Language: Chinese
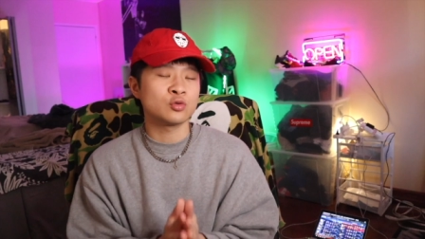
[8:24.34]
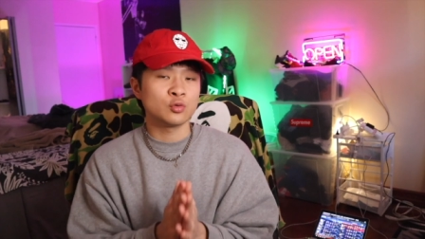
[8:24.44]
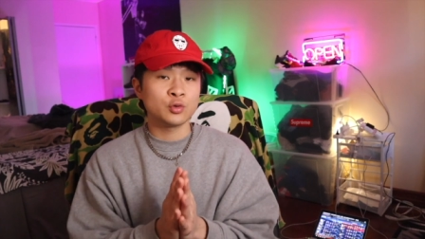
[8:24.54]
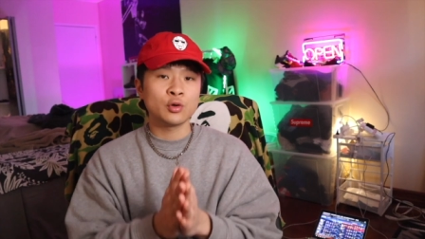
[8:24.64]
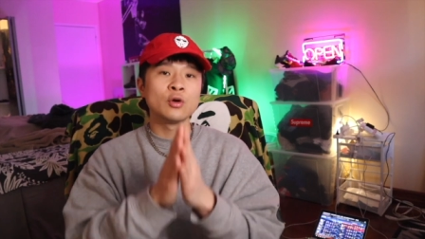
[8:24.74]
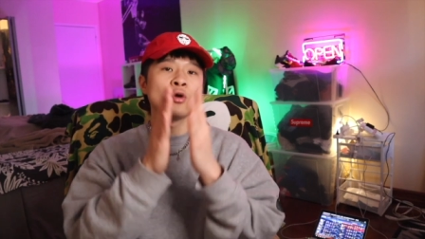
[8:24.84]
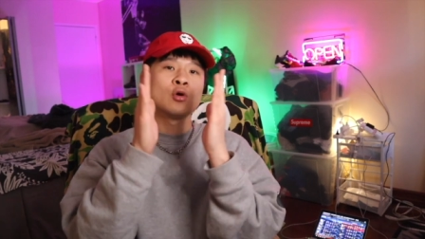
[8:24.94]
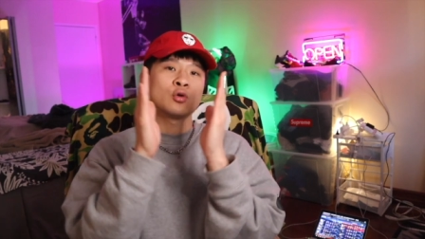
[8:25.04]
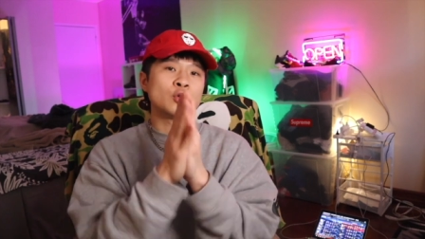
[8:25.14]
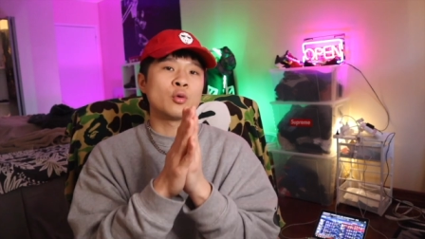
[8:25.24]
处于。
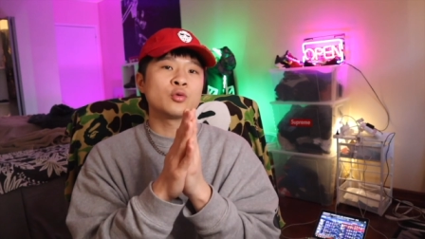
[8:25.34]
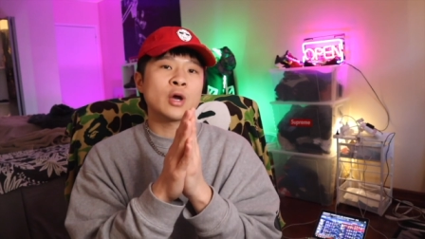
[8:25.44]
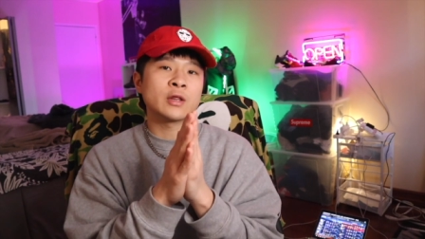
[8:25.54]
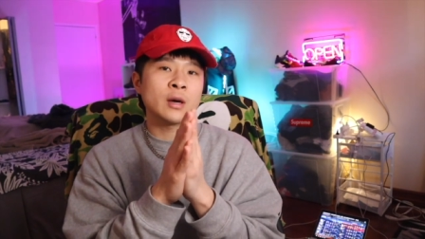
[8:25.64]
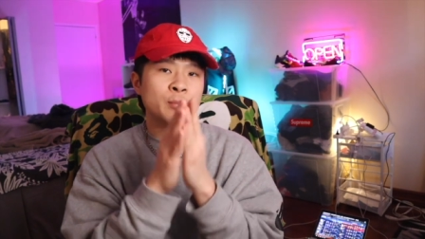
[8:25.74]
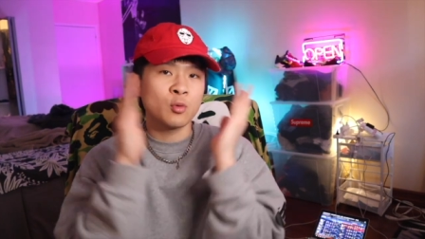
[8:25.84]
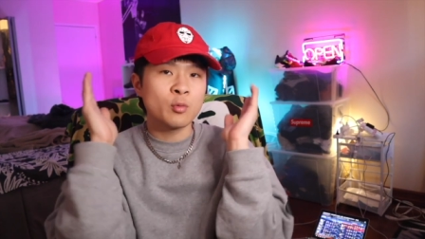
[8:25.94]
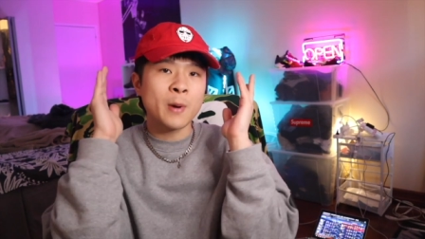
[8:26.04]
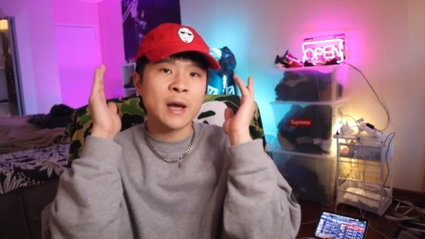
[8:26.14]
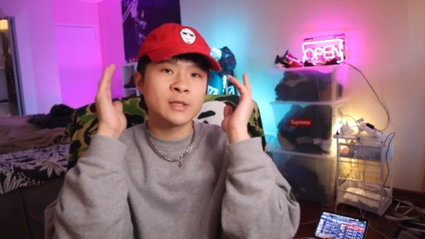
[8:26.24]
永远的不
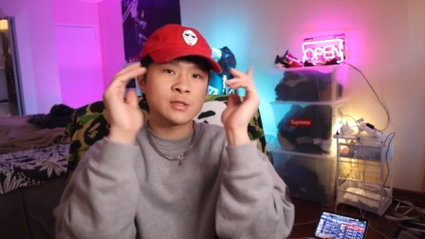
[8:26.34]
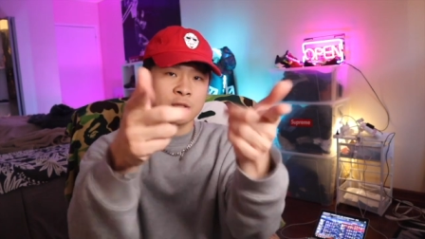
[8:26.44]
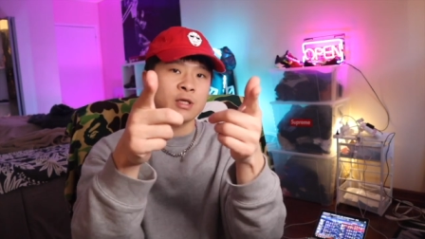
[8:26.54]
败之